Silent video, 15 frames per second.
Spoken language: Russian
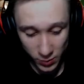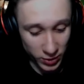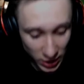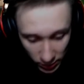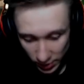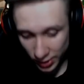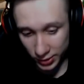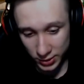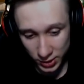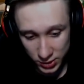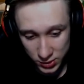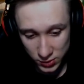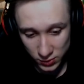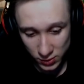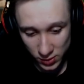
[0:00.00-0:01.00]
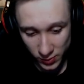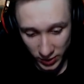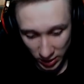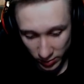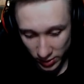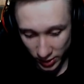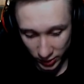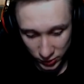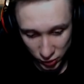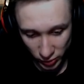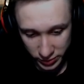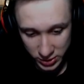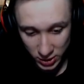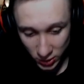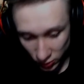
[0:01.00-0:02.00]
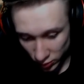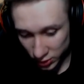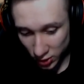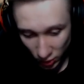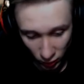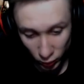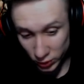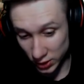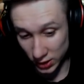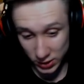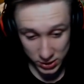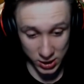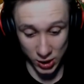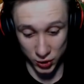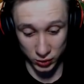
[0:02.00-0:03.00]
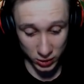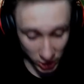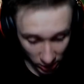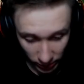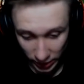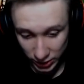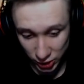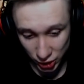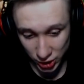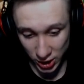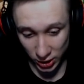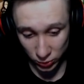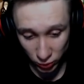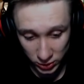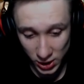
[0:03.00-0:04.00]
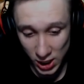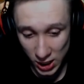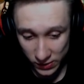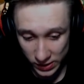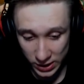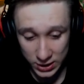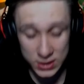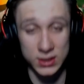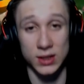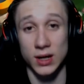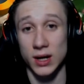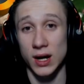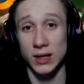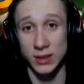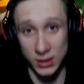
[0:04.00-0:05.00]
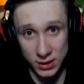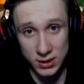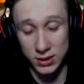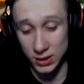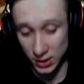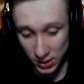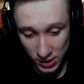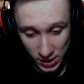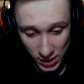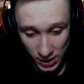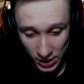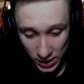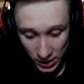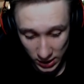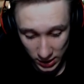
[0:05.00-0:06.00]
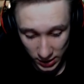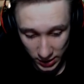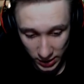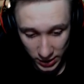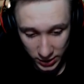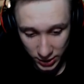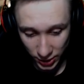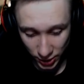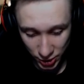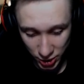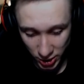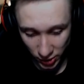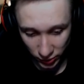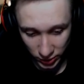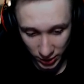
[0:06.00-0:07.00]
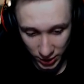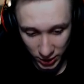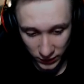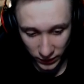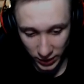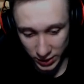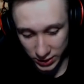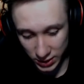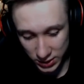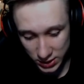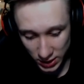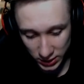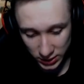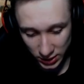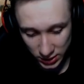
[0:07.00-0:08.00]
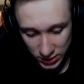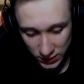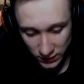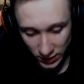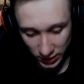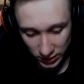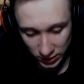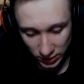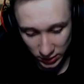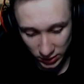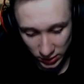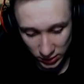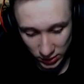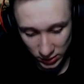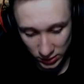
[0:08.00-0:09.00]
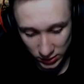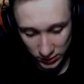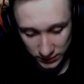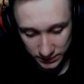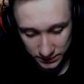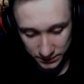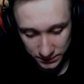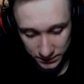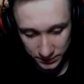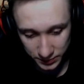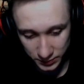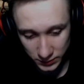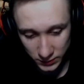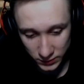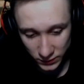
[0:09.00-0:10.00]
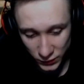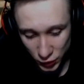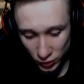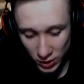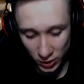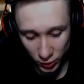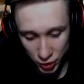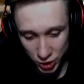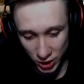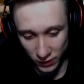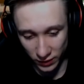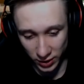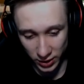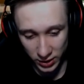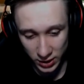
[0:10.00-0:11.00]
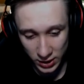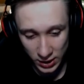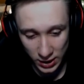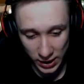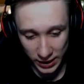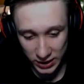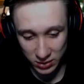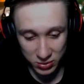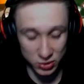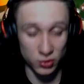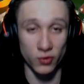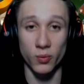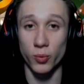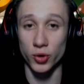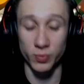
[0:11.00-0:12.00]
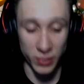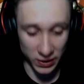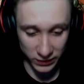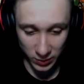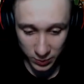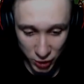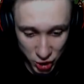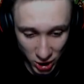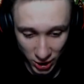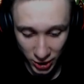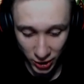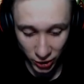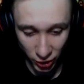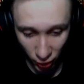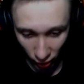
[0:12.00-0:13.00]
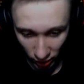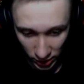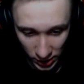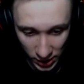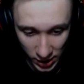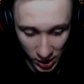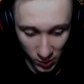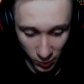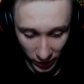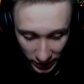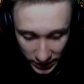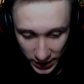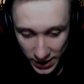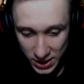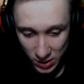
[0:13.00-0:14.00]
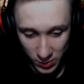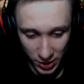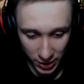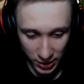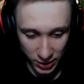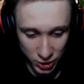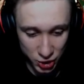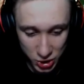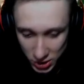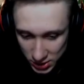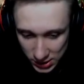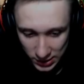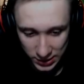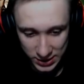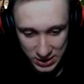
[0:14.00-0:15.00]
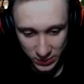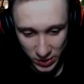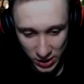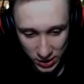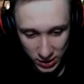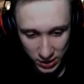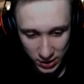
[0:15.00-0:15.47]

поломают лицо, поломают, собственно, ноги, руки, скажут, не, братишка, а тут, как говорится, одиннадцатые а, рарки решают, а не твои десятые, девятые. И все, короче говоря, одним словом будет, правда, печально, но, по крайней мере, чисто для себя,